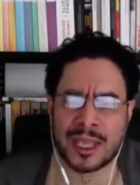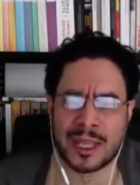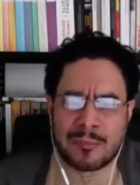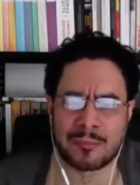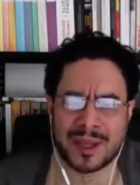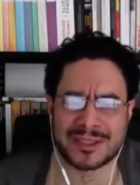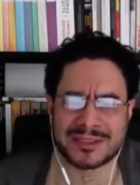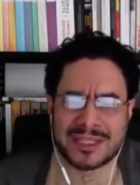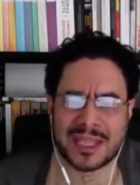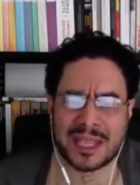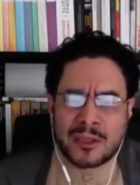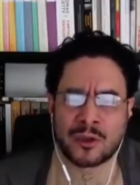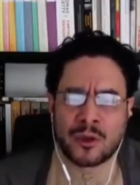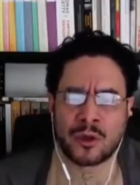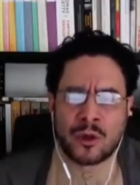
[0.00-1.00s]
El
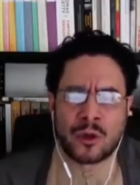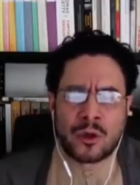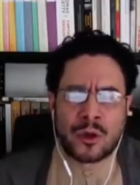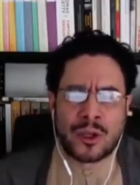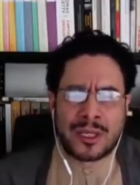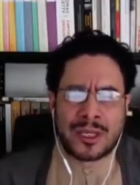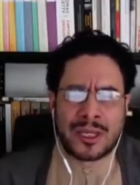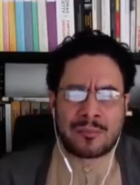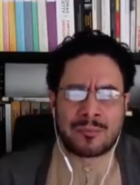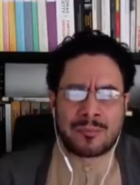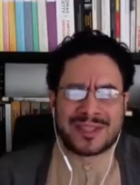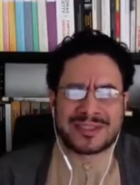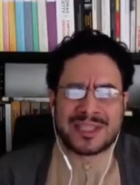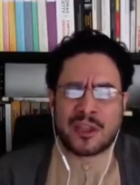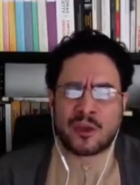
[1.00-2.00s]
pasado, en el
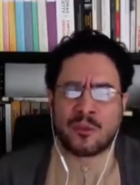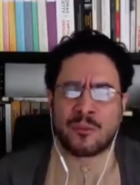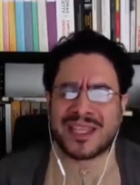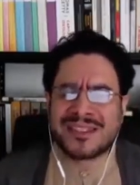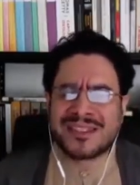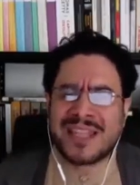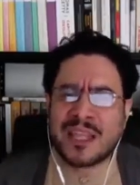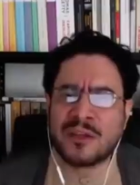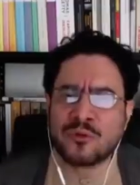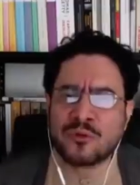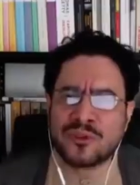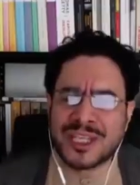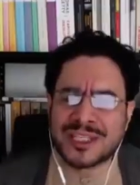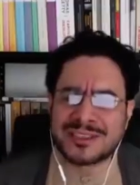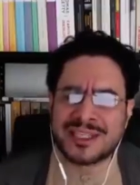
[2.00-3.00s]
pasado mes
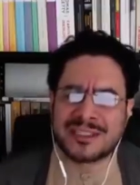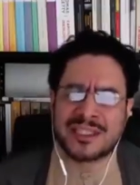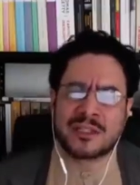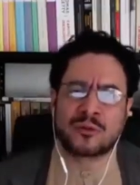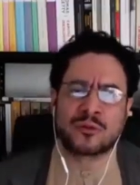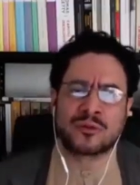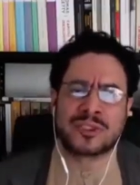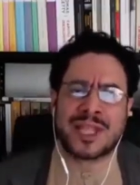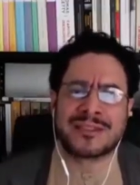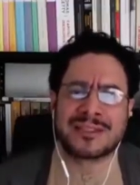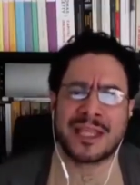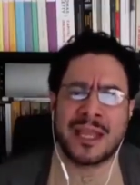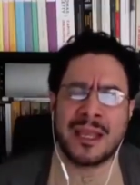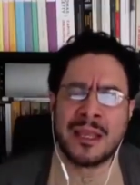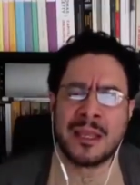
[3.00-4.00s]
denuncié esta
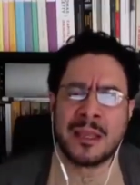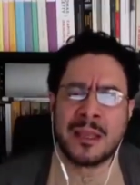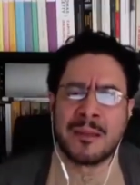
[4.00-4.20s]
circunstancia,